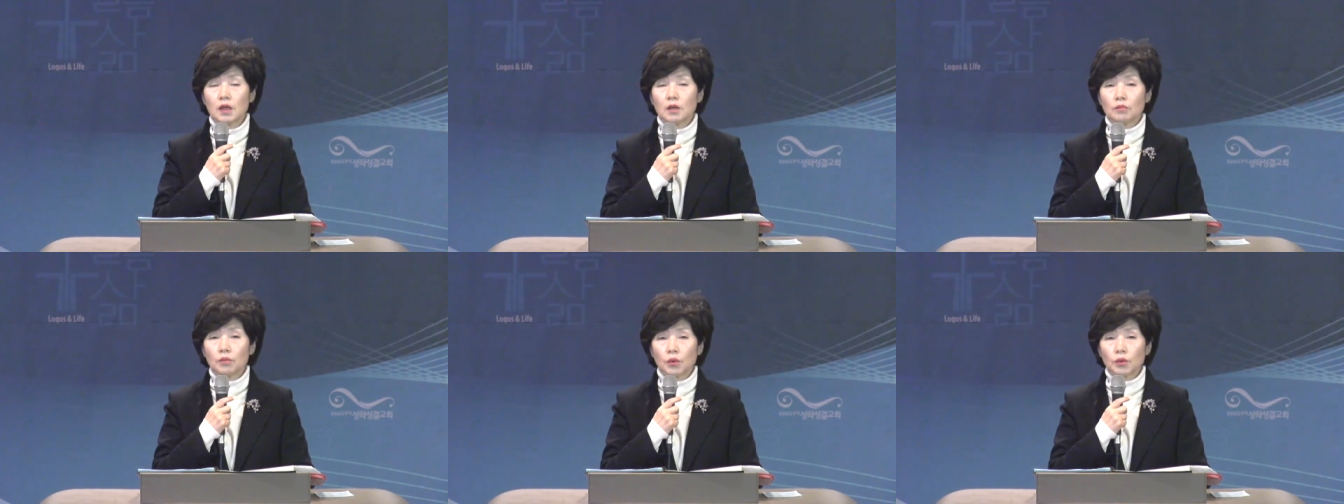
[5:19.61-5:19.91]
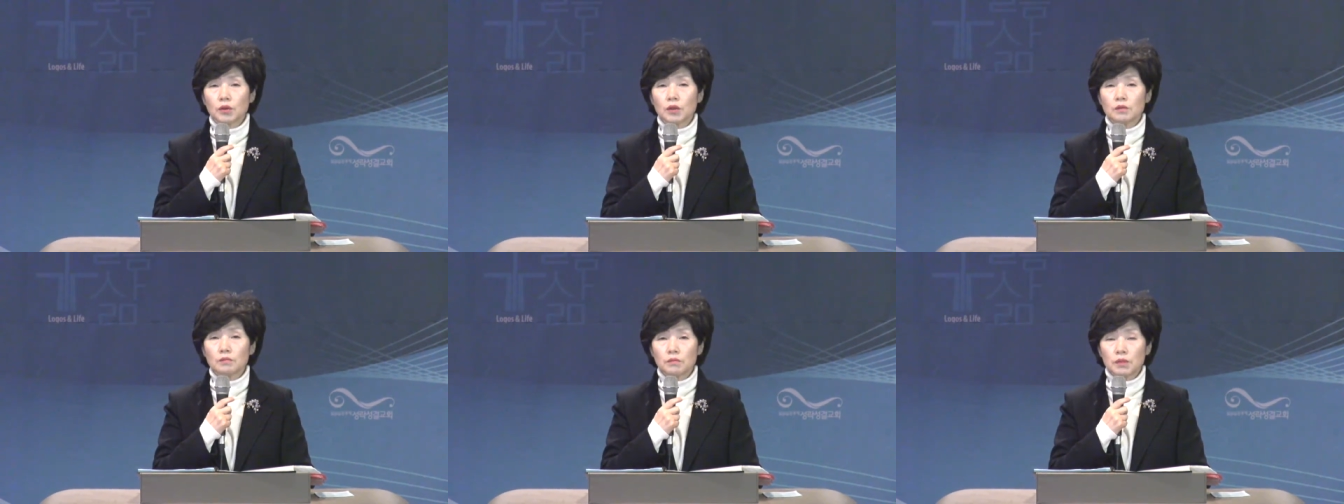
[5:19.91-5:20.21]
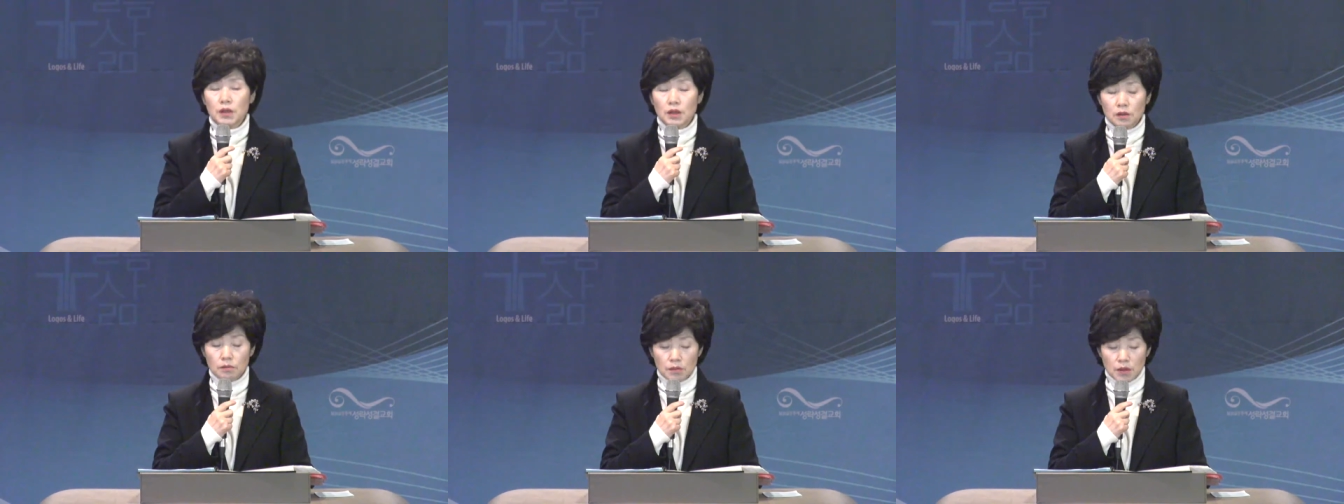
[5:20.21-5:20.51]
모든
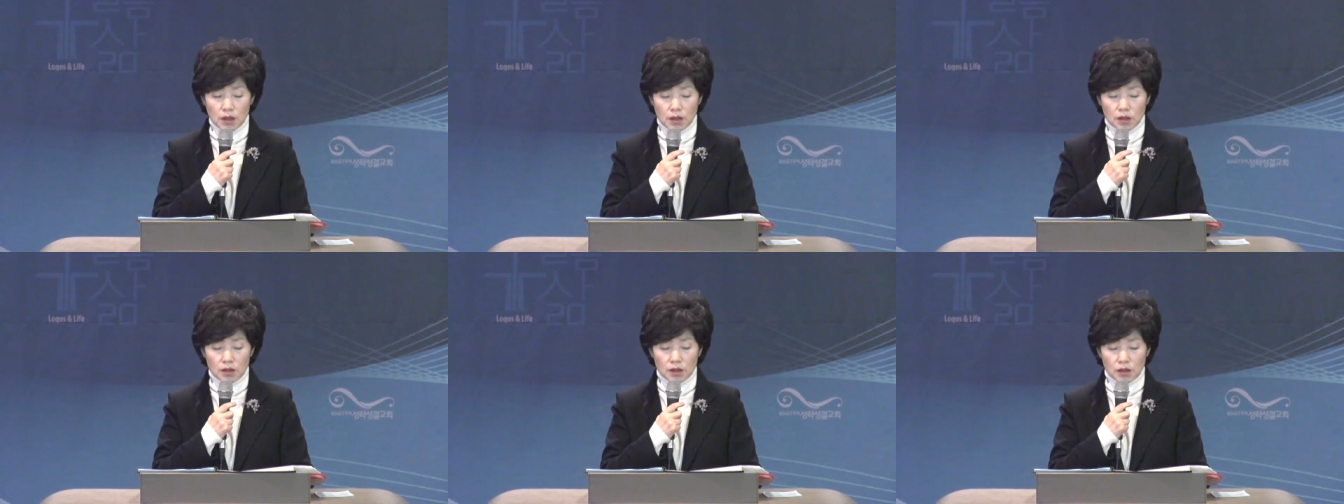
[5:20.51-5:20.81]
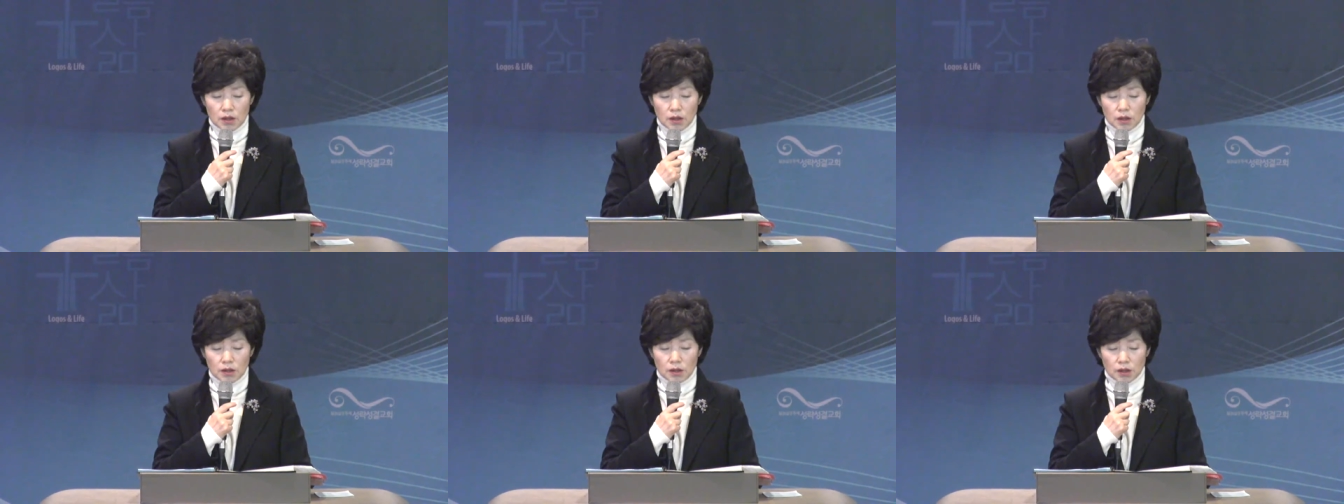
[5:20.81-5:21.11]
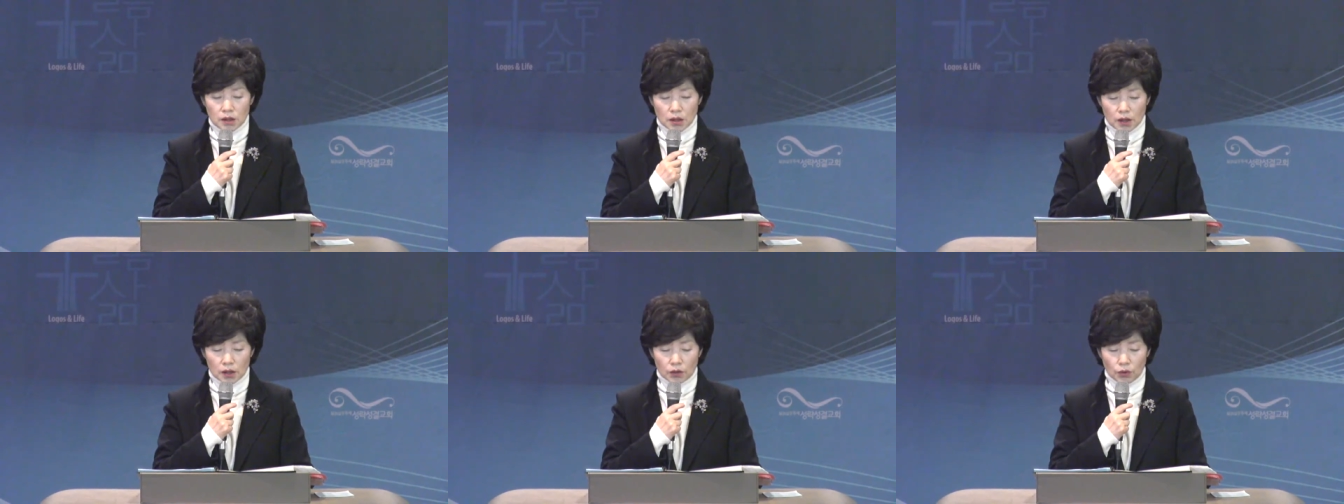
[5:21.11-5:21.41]
믿음이
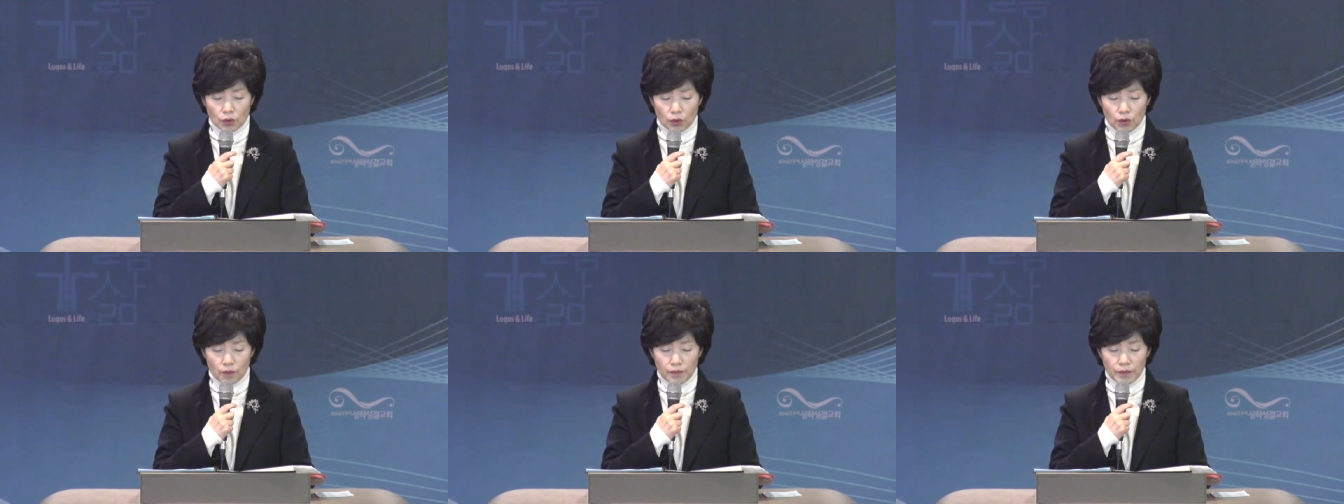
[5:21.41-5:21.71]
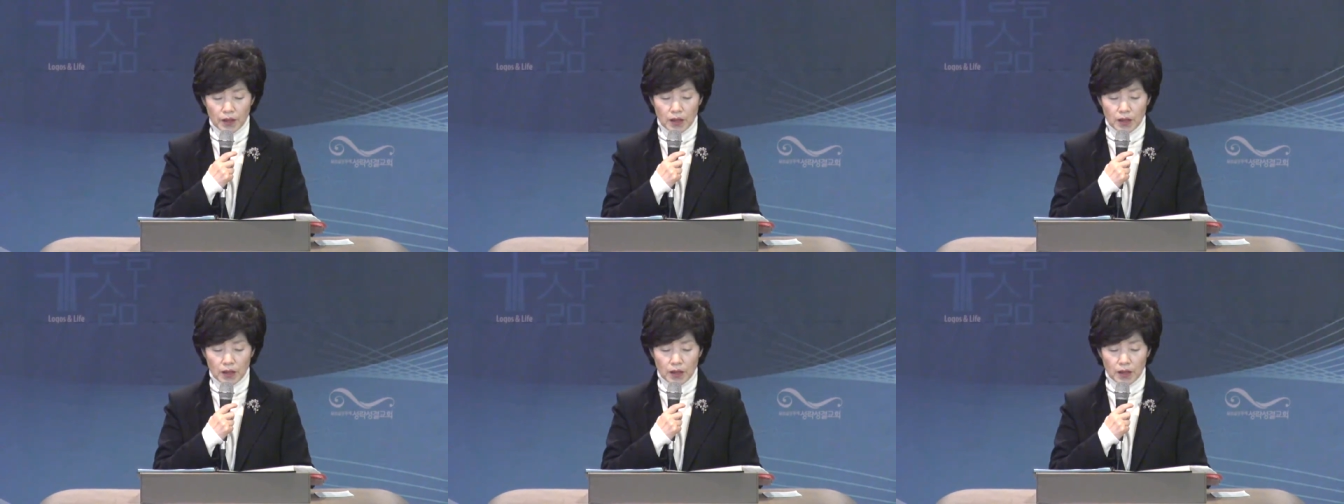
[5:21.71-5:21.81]
있을지라도